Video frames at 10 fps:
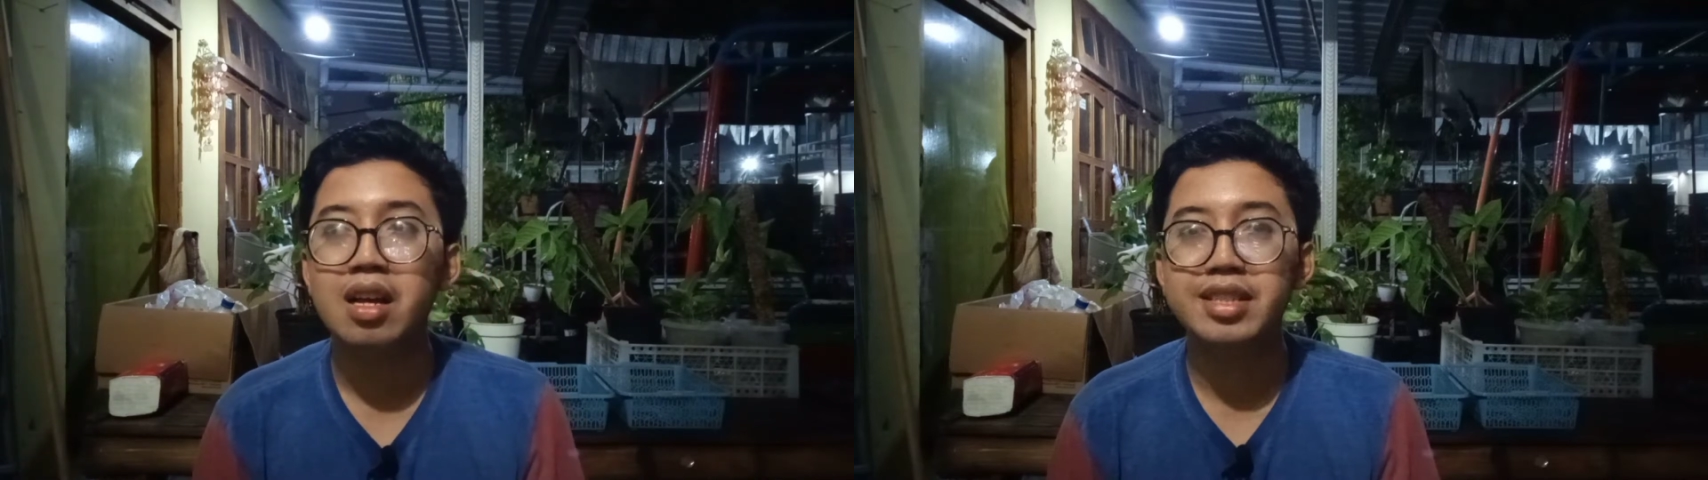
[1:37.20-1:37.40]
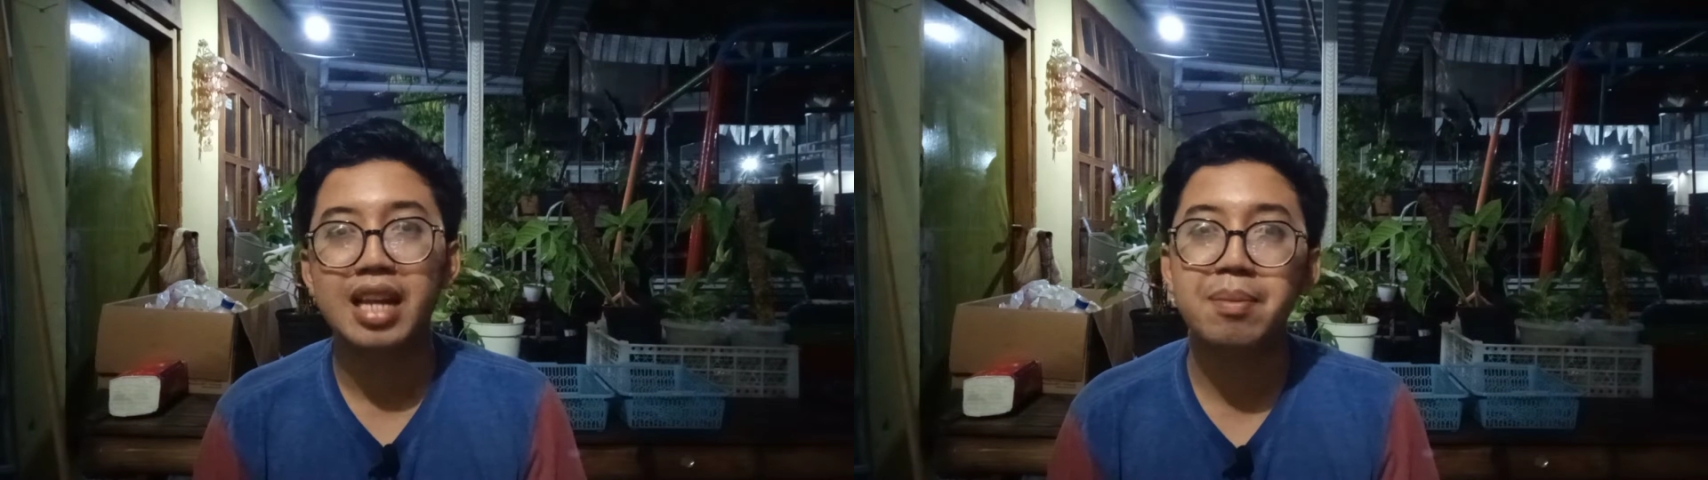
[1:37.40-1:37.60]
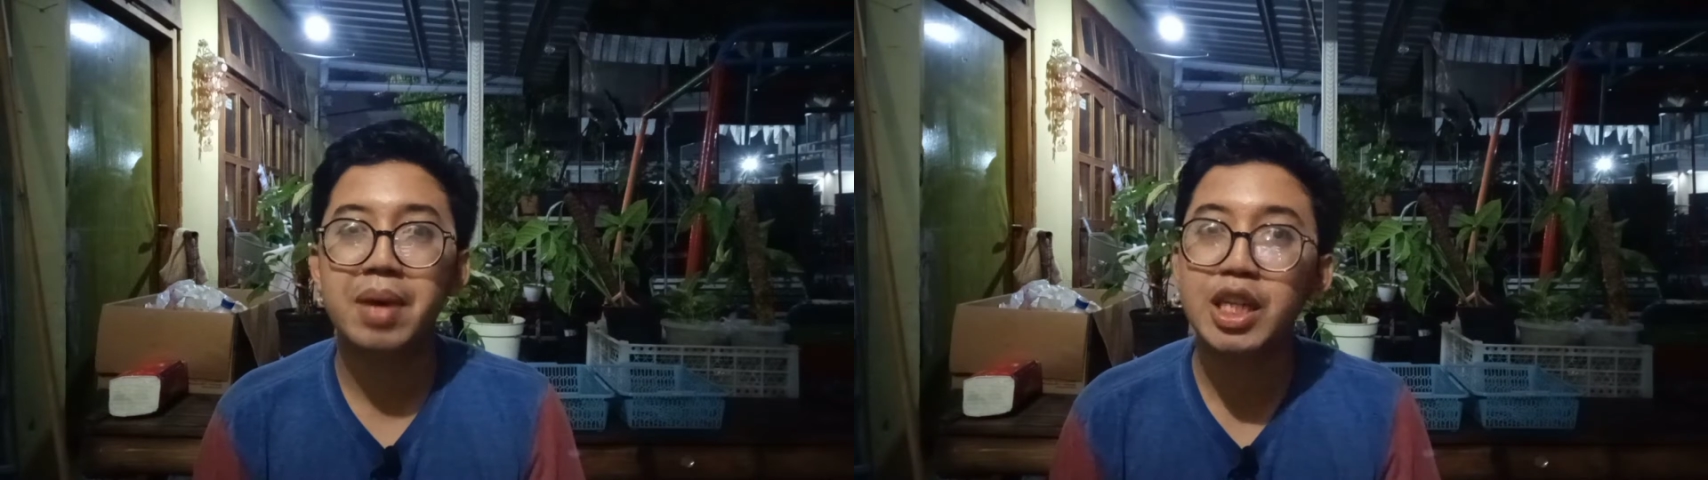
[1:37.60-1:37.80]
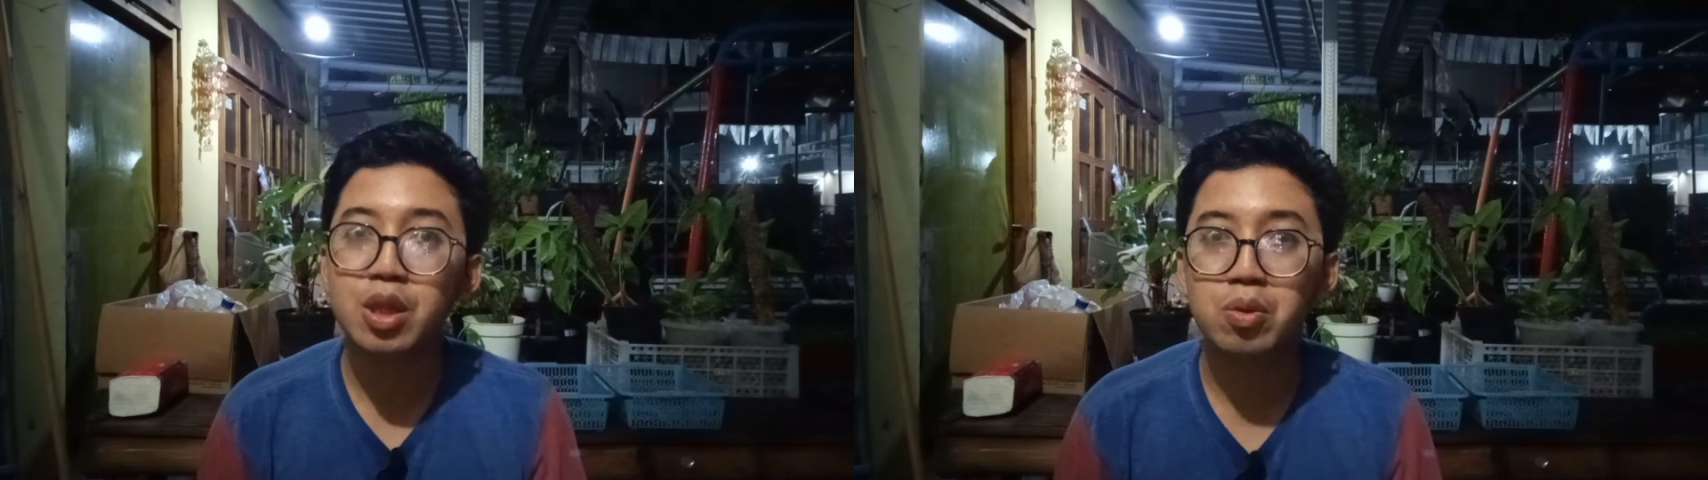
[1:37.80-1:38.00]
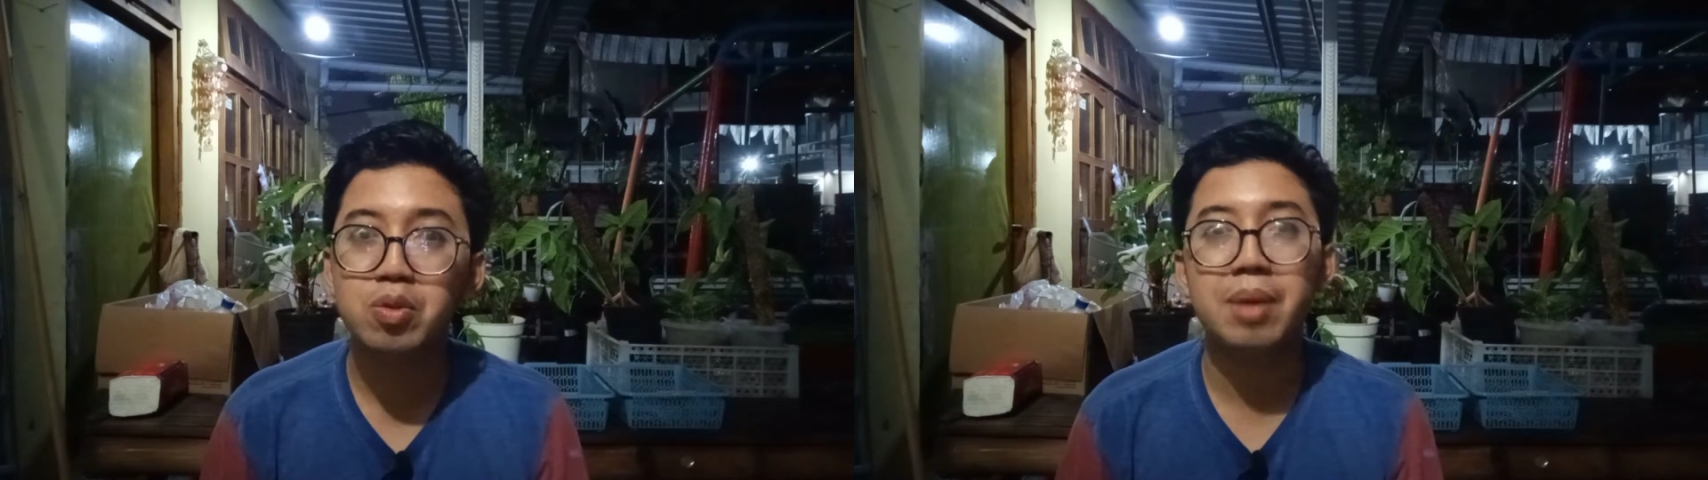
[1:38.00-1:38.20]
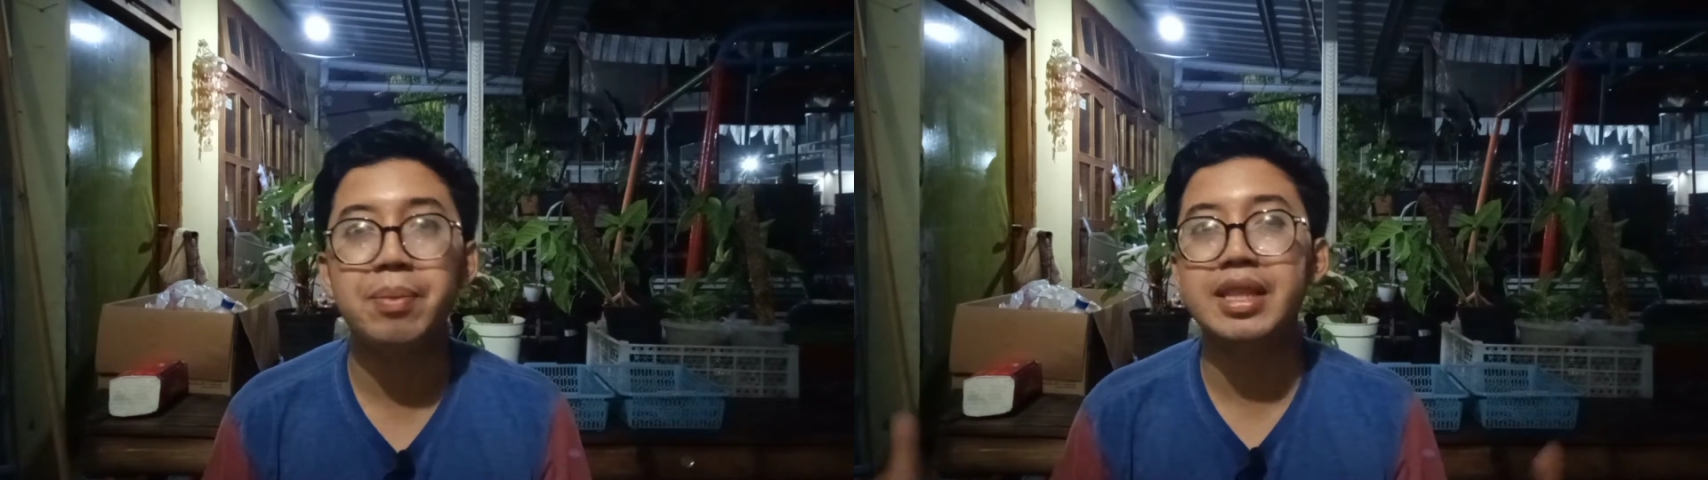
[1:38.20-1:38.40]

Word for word: selama itu sampai